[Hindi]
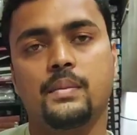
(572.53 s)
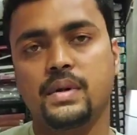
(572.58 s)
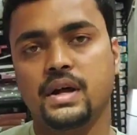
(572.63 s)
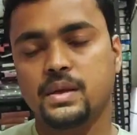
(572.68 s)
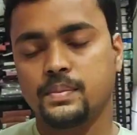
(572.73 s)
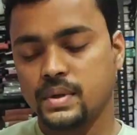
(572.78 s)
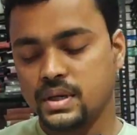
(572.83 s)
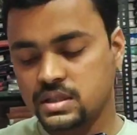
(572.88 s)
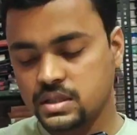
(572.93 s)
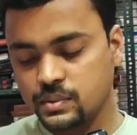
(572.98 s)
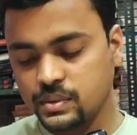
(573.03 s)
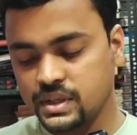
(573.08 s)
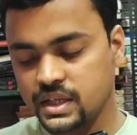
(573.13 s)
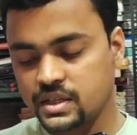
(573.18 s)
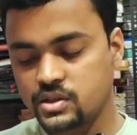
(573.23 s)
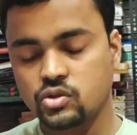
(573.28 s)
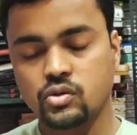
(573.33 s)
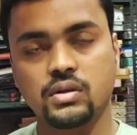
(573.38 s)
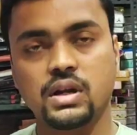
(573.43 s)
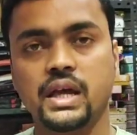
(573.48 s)
हमारे पास अभी
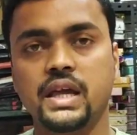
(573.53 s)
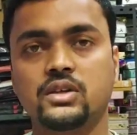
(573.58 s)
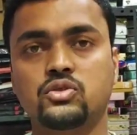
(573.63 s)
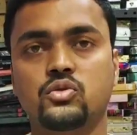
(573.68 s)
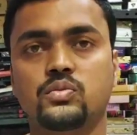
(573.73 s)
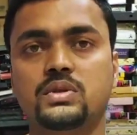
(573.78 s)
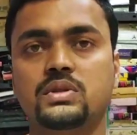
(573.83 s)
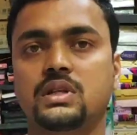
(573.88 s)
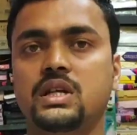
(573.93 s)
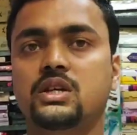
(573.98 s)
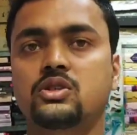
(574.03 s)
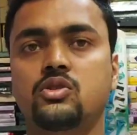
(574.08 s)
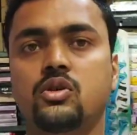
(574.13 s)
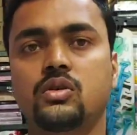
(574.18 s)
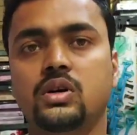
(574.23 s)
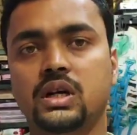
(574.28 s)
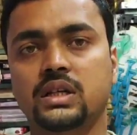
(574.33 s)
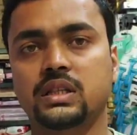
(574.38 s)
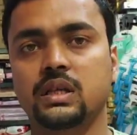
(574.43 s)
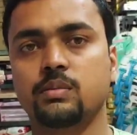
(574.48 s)
डेढ़ सौ वाला है एक सौ बीस वाला
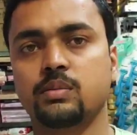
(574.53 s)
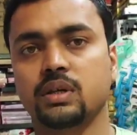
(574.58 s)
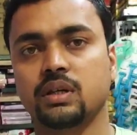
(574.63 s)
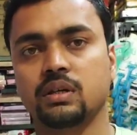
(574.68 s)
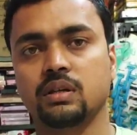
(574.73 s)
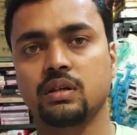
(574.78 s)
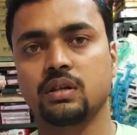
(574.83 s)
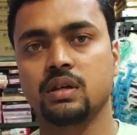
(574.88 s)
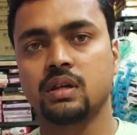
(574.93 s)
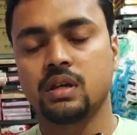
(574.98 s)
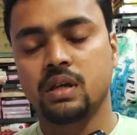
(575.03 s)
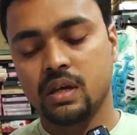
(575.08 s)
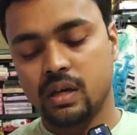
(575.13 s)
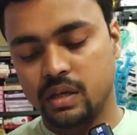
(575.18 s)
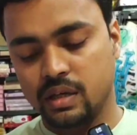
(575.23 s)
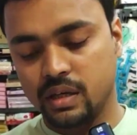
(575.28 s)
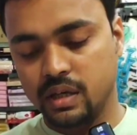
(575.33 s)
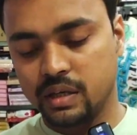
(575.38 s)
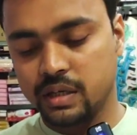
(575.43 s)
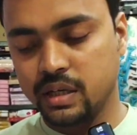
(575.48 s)
स्टॉक खत्म है अच्छा
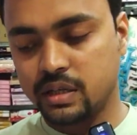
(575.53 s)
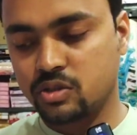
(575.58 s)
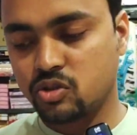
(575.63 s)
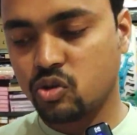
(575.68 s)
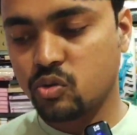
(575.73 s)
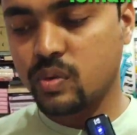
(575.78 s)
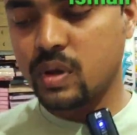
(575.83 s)
अच्छा ये डेढ़ सौ